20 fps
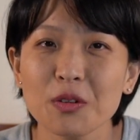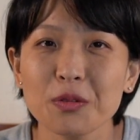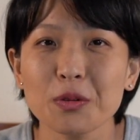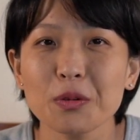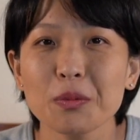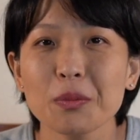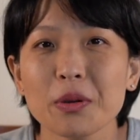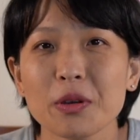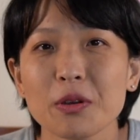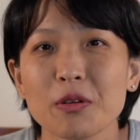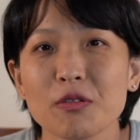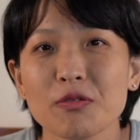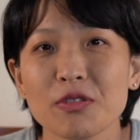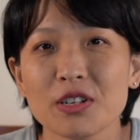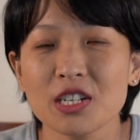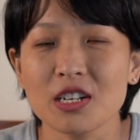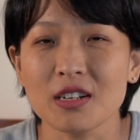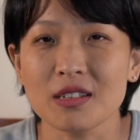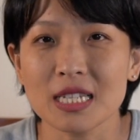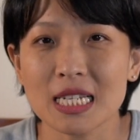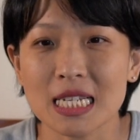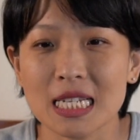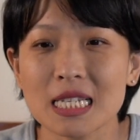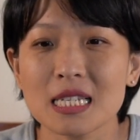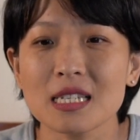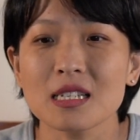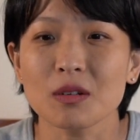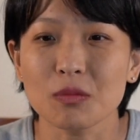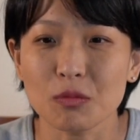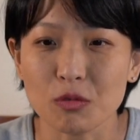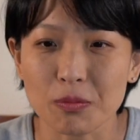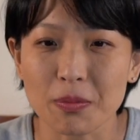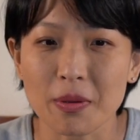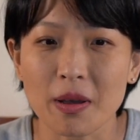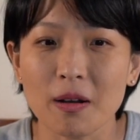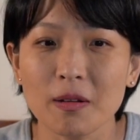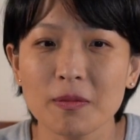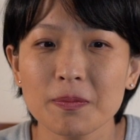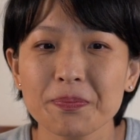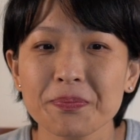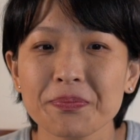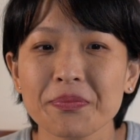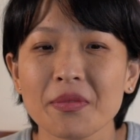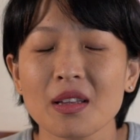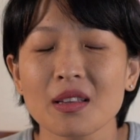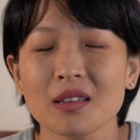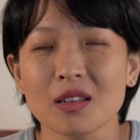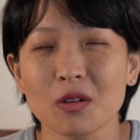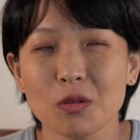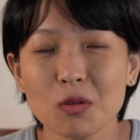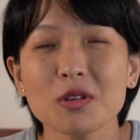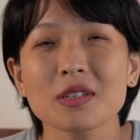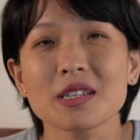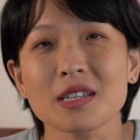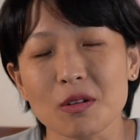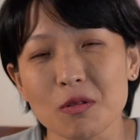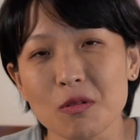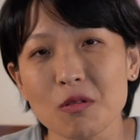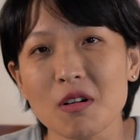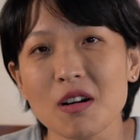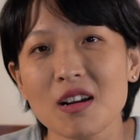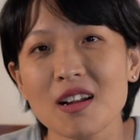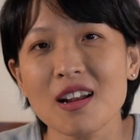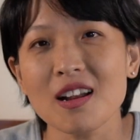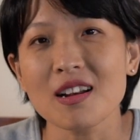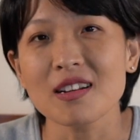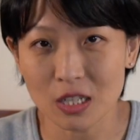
都没有非常清晰的目标，得过且过。